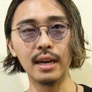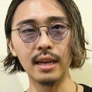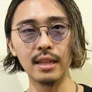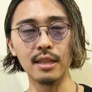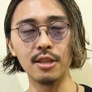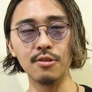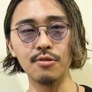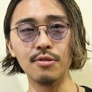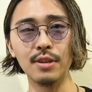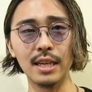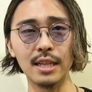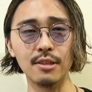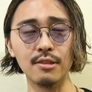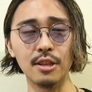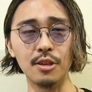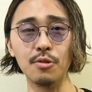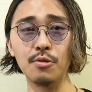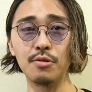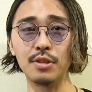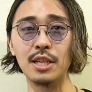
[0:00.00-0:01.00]
らっていう話
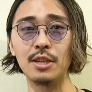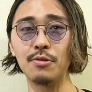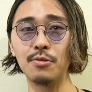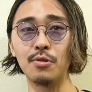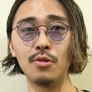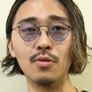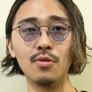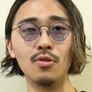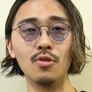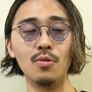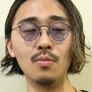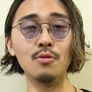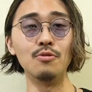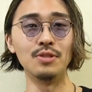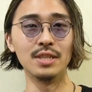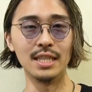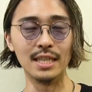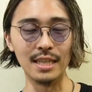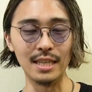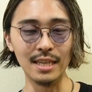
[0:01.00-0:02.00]
はよく聞くと思う
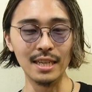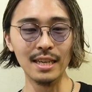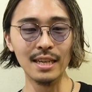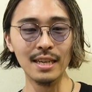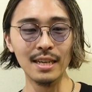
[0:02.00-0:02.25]
し、